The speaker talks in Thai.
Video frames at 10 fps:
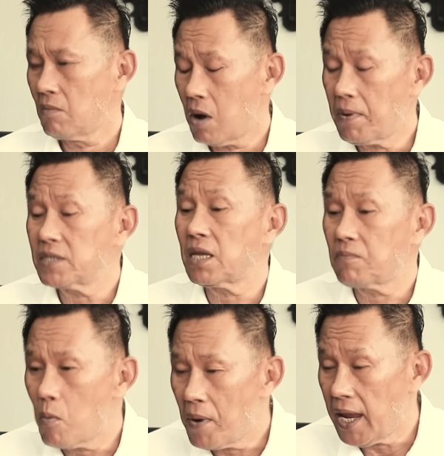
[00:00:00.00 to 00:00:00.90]
เพราะเป็นสิท
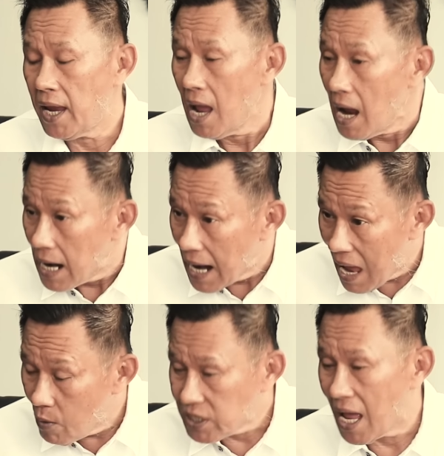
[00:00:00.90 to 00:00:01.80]
ธิ์ผู้พี่
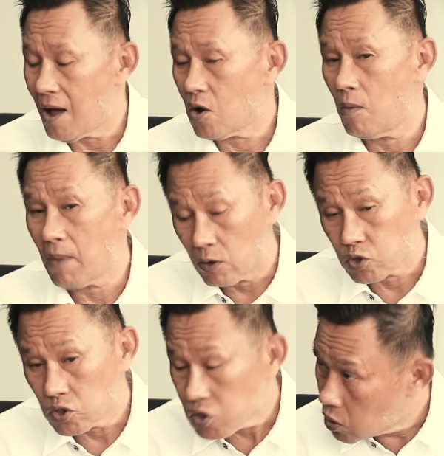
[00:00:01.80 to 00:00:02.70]
แล้ววิชาคมเอา
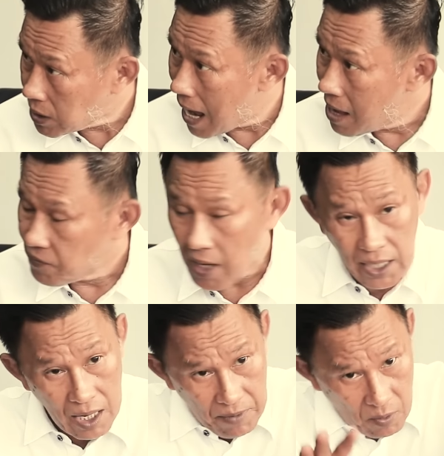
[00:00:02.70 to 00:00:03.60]
ตรงๆนะอัน
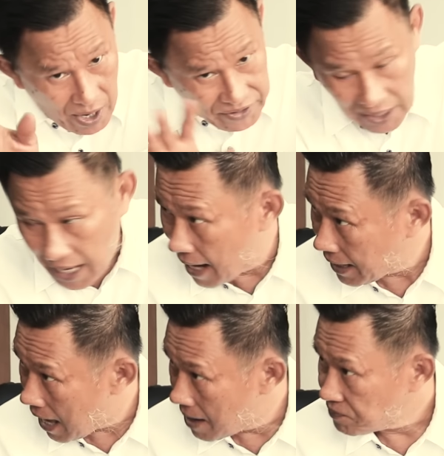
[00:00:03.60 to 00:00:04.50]
นี้เราไม่ได้ว่าสิทธิ์ใคร
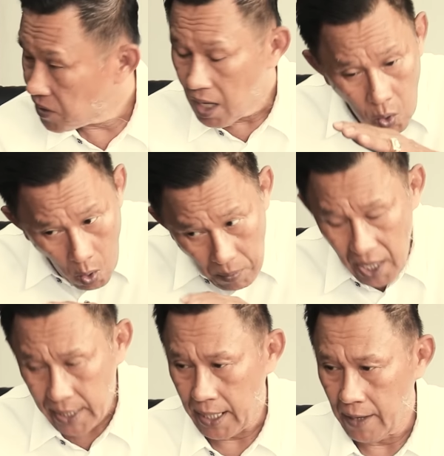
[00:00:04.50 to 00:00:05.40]
นะหลวงพ่อ
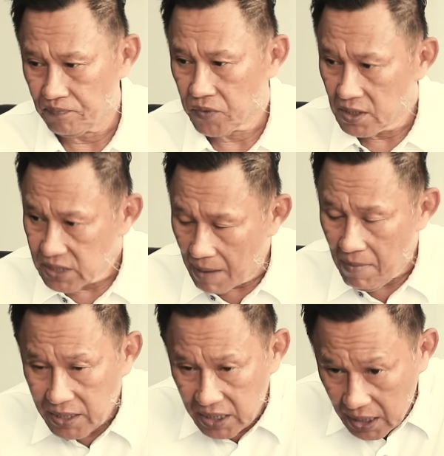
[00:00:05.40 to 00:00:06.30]
เงินเนี่ยสา
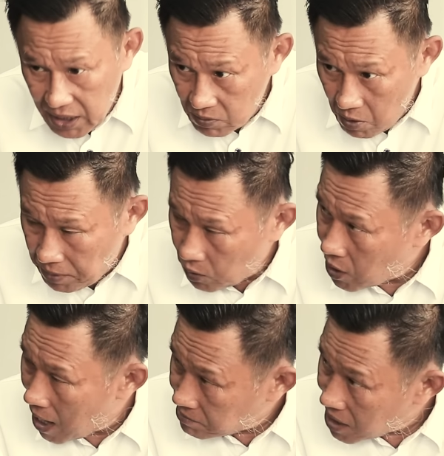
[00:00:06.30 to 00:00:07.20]
มารถที่จะเดินบนผิว
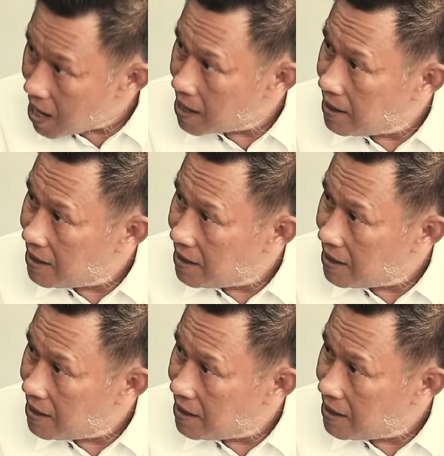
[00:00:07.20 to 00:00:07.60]
น้ำได้